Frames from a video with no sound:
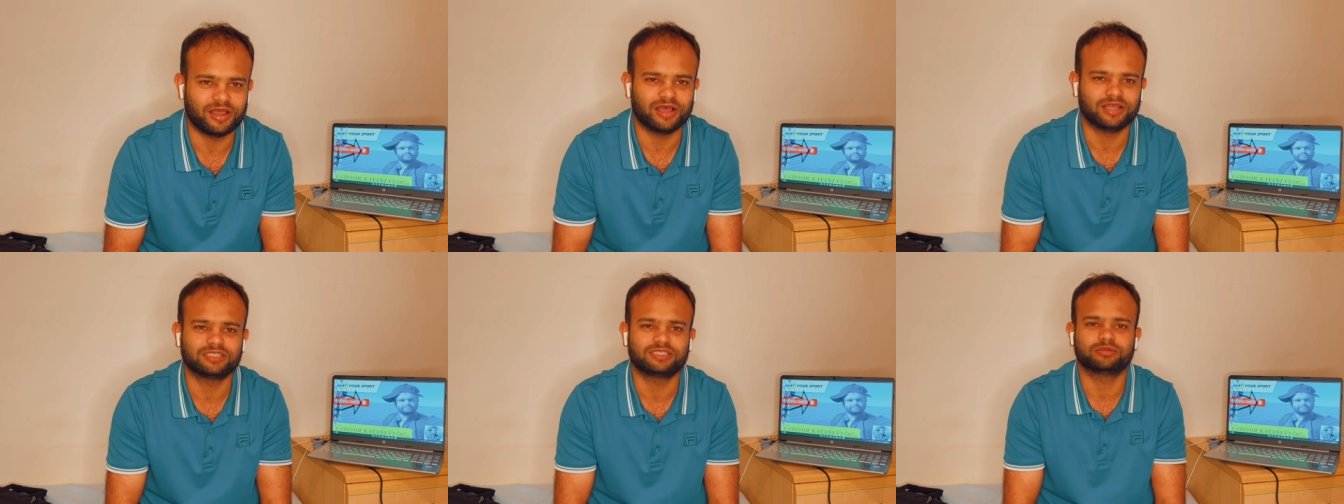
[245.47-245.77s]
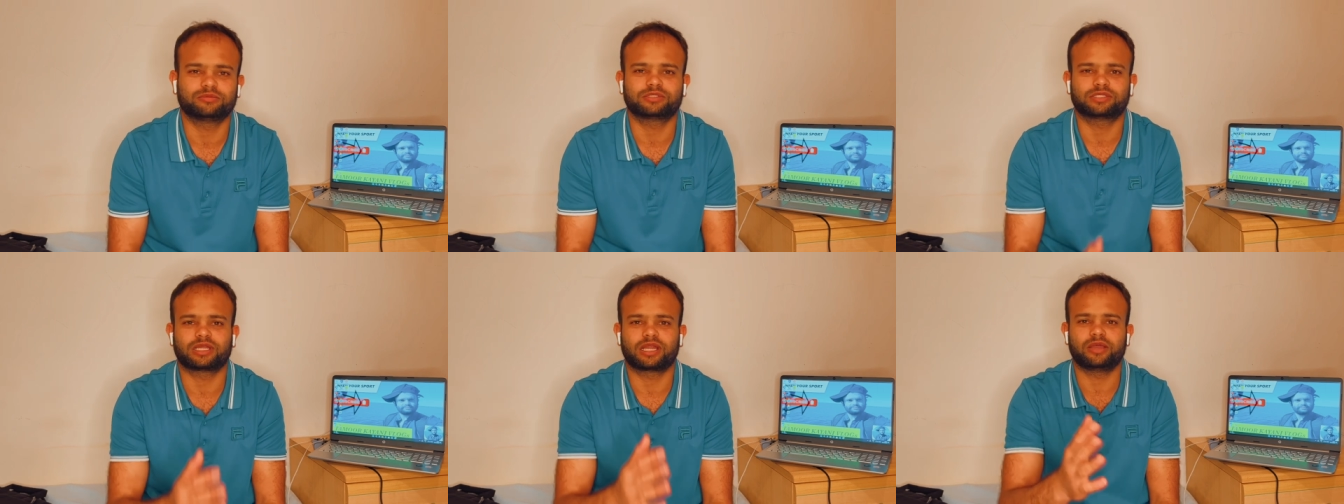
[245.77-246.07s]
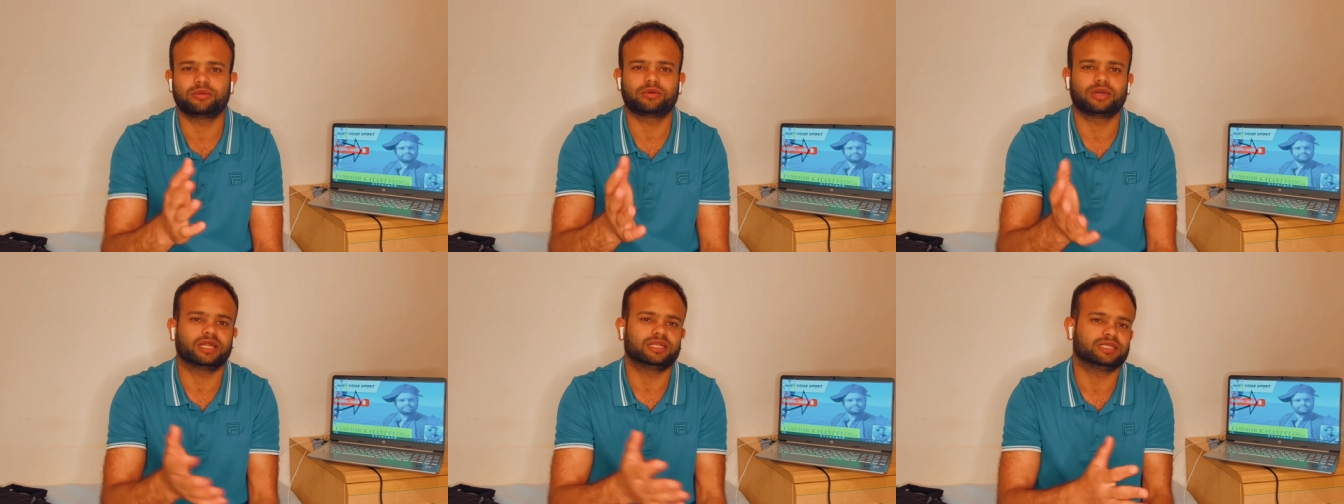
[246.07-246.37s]

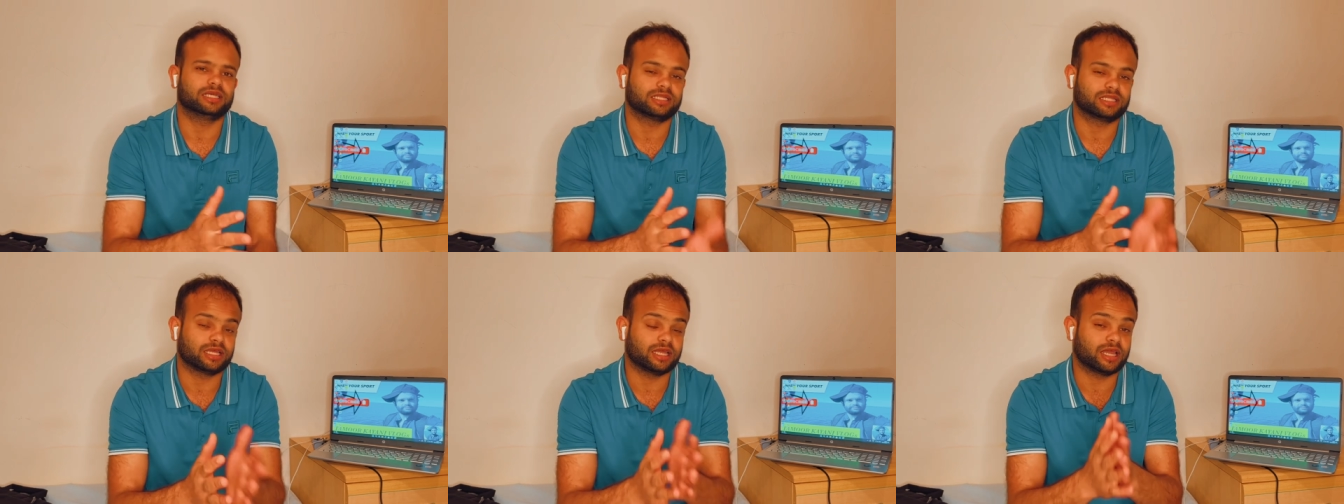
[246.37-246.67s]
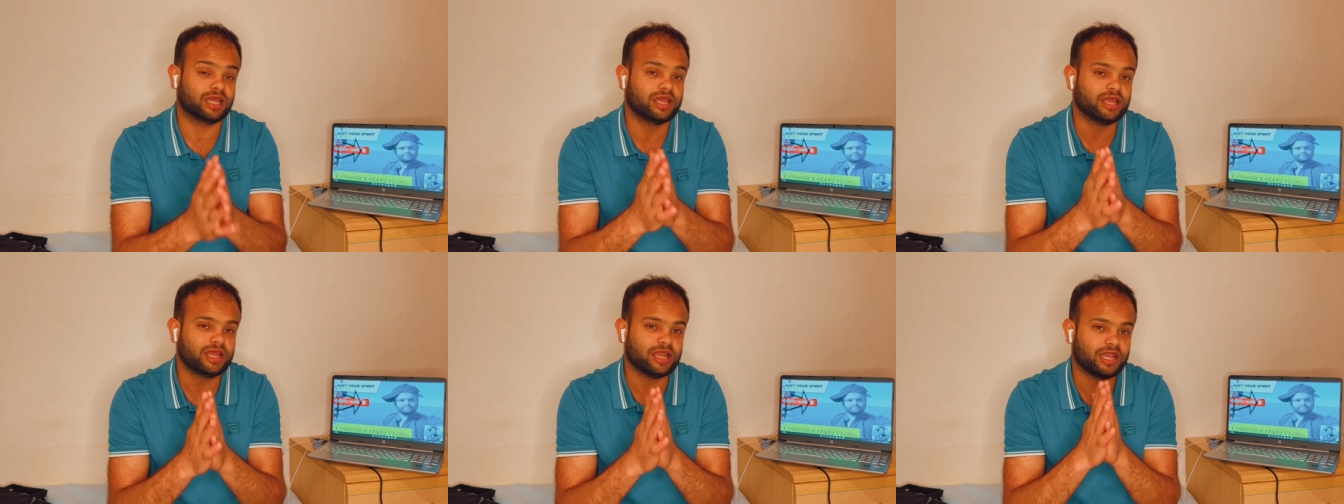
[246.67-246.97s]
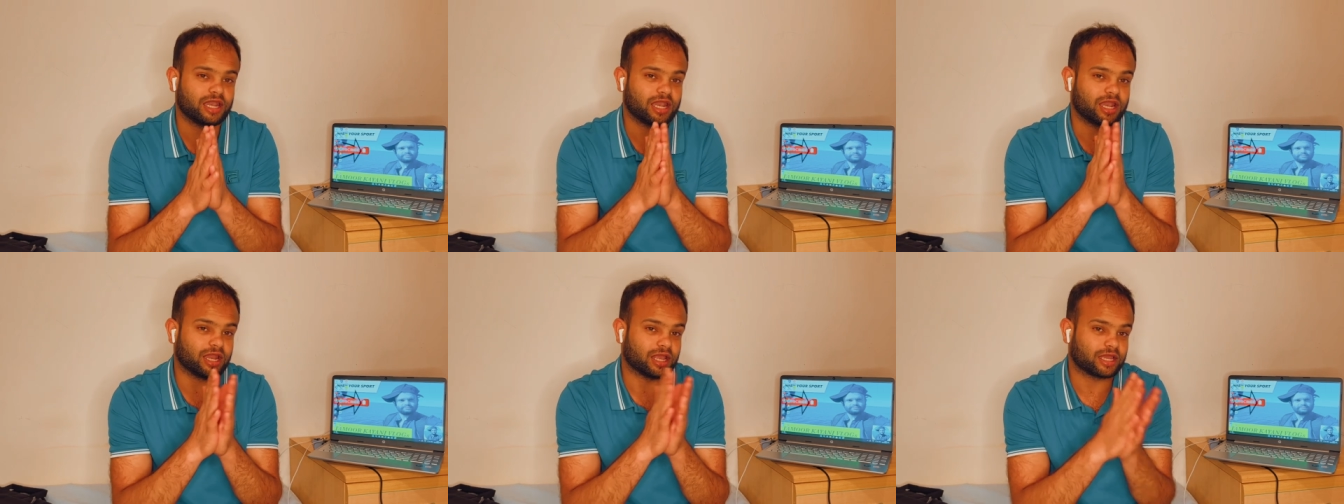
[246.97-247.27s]
अनसब्सक्राइब कर जाते हैं
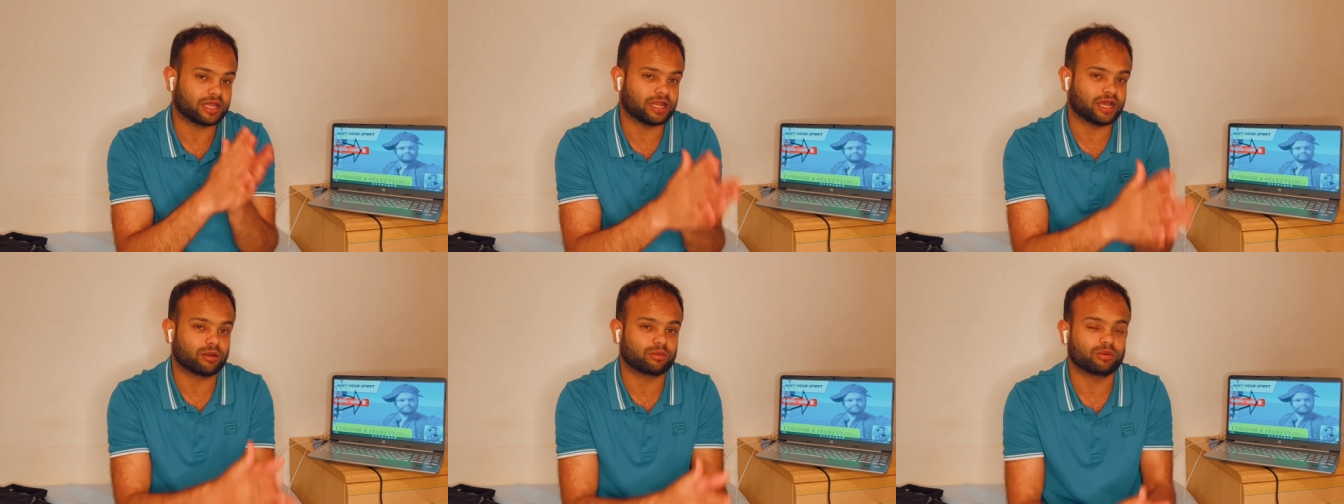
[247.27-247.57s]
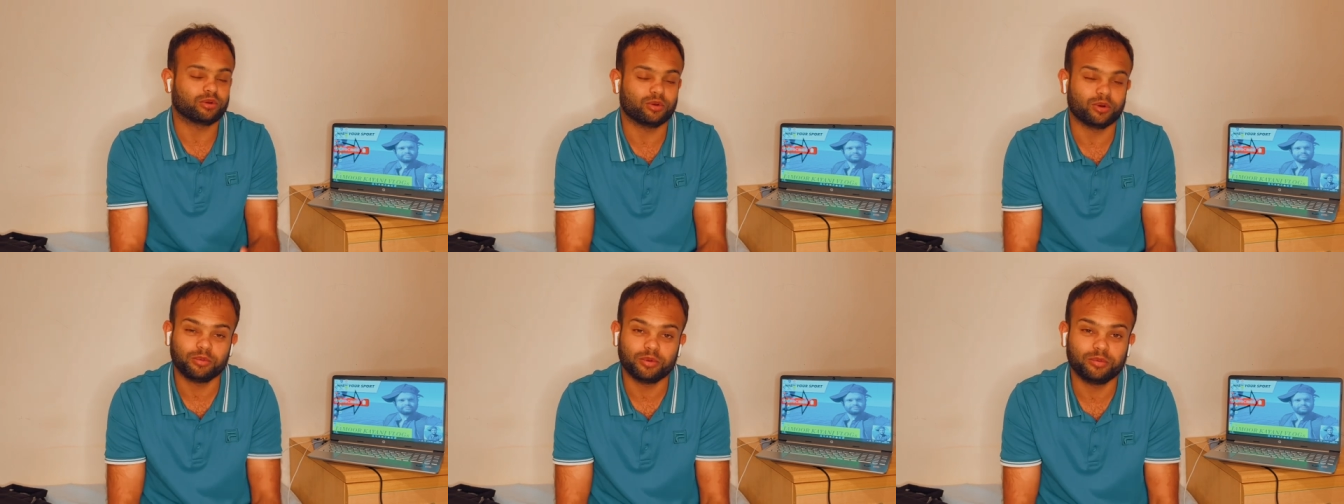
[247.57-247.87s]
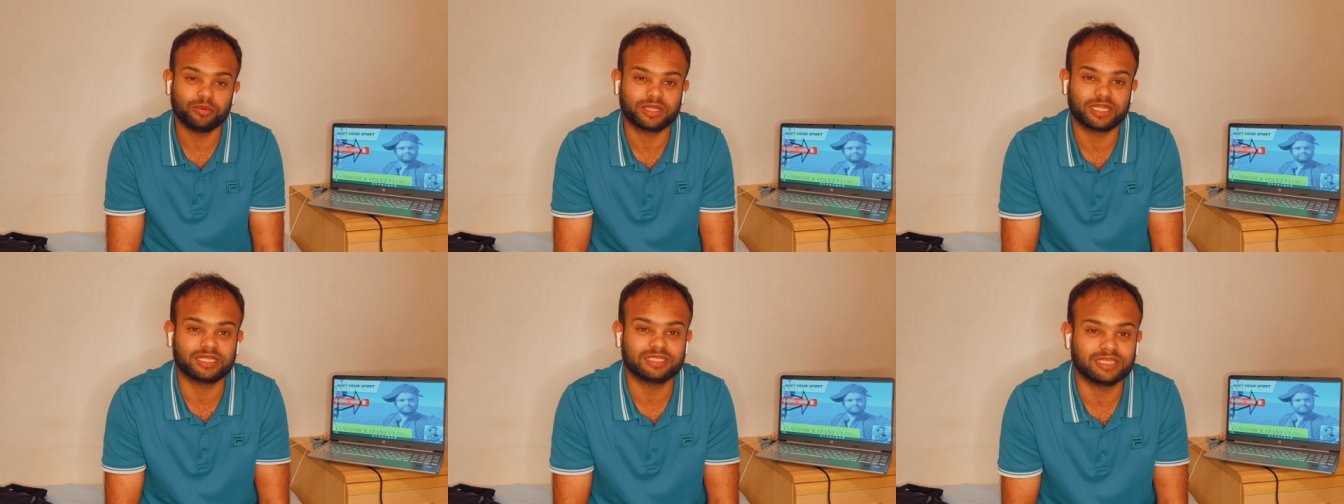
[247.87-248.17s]
लेकिन आपको वो भी
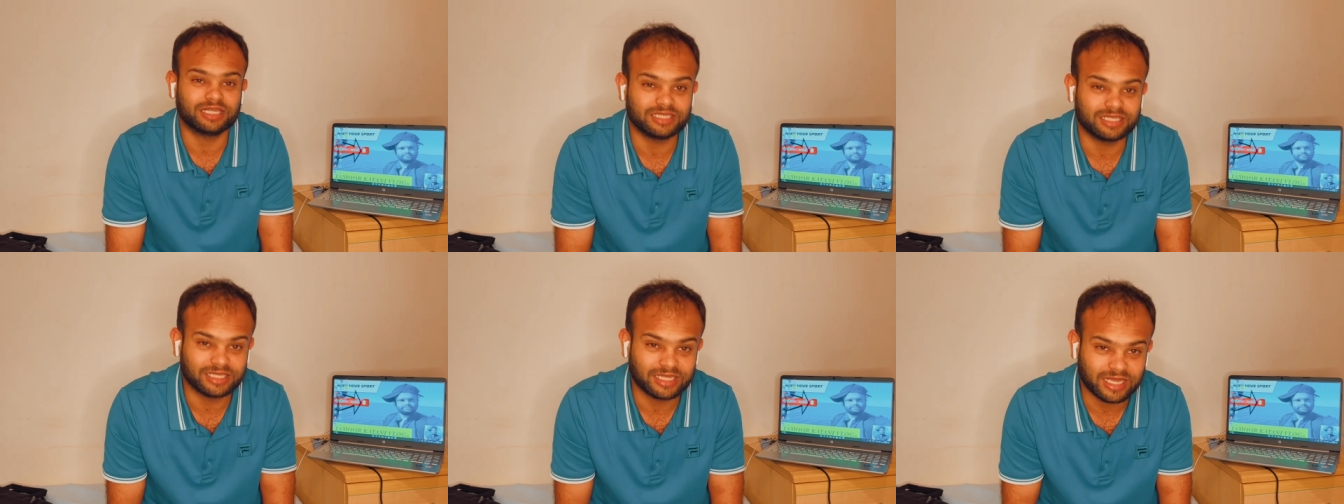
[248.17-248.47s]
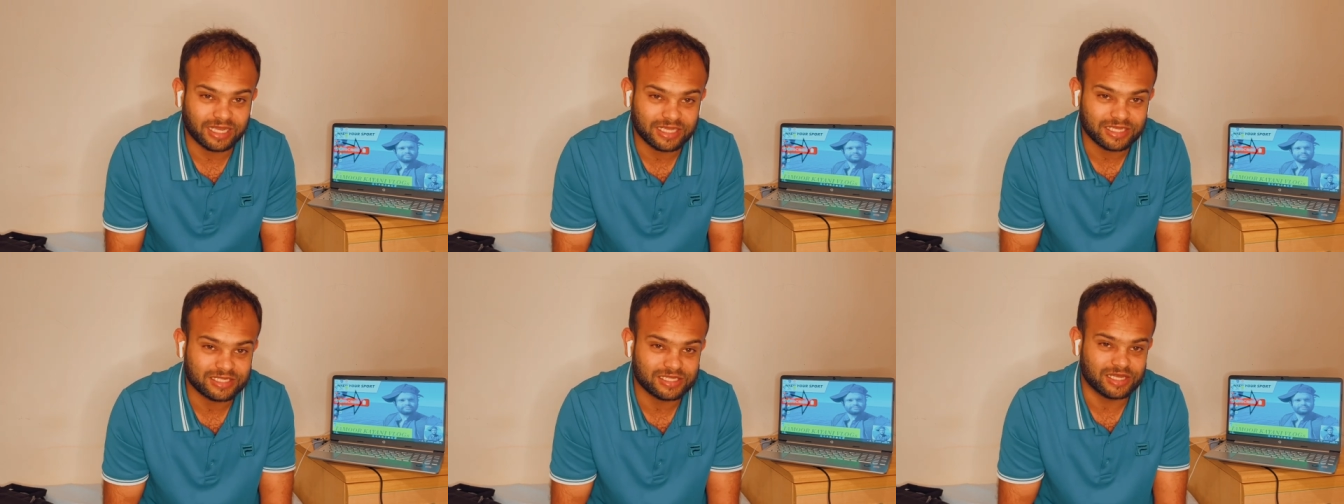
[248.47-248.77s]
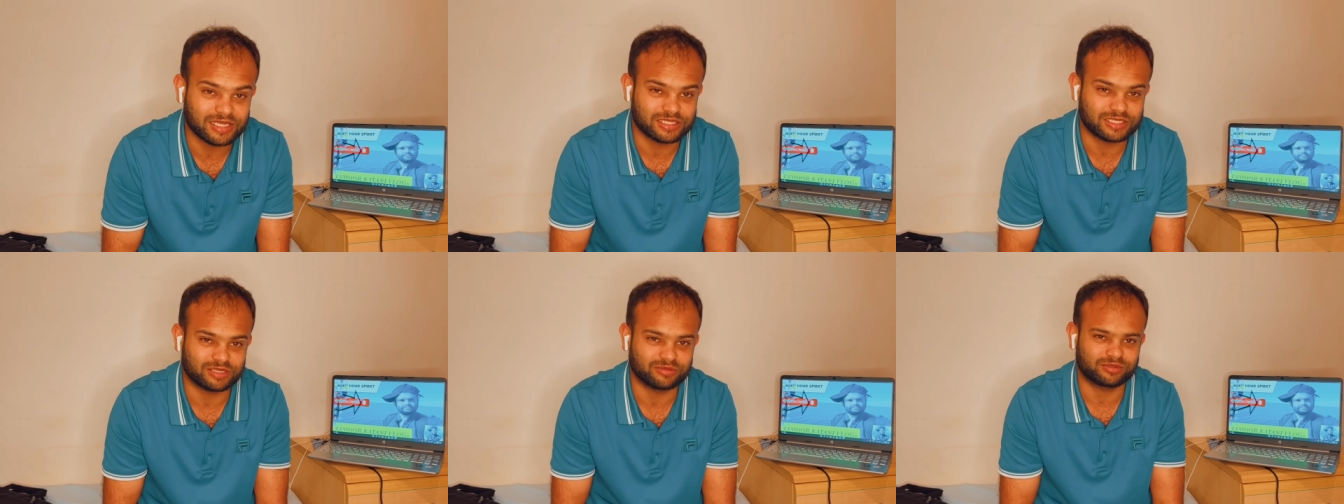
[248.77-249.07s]
पता चल जाता है किसने
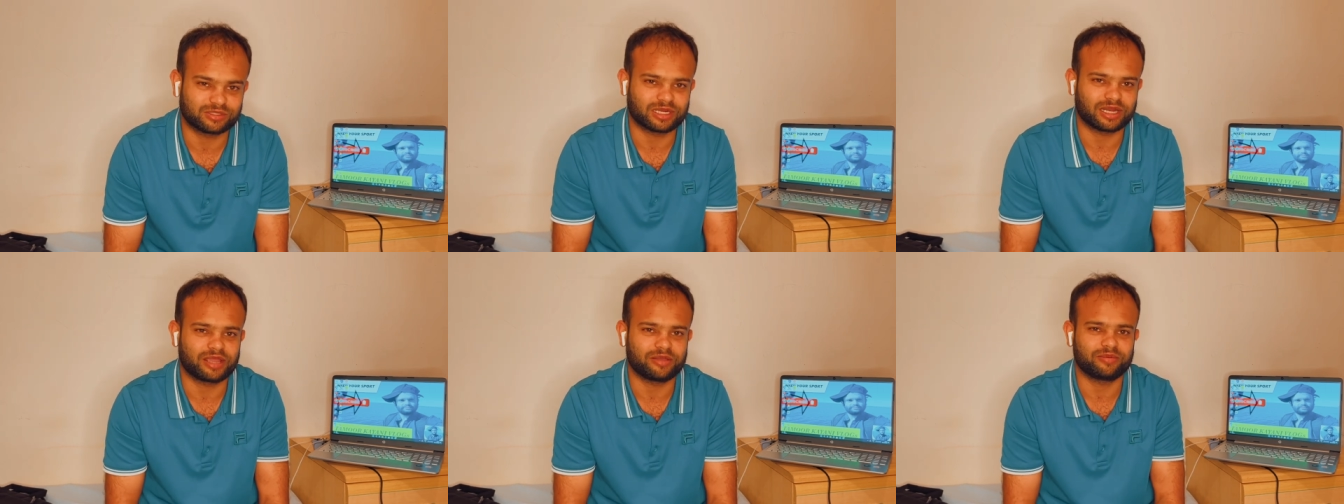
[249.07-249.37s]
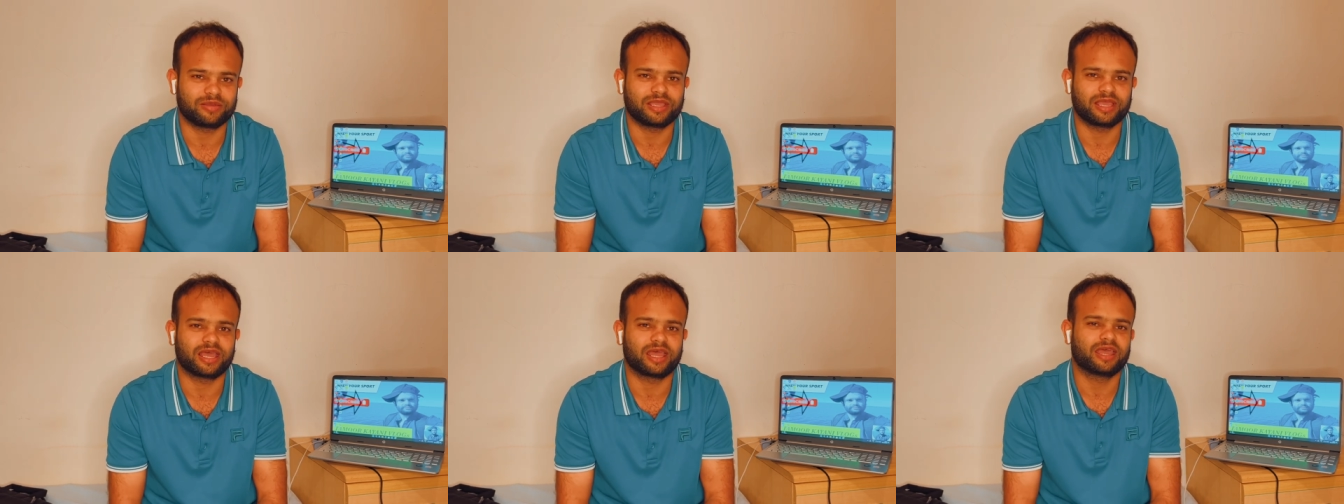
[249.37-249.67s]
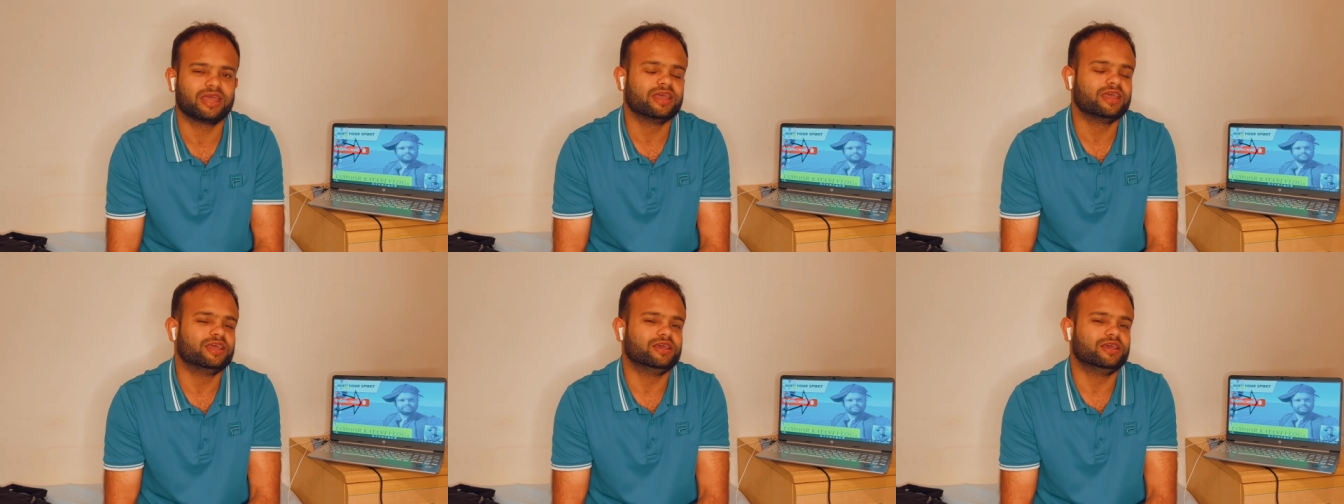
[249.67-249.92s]
अनसब्सक्राइब किया है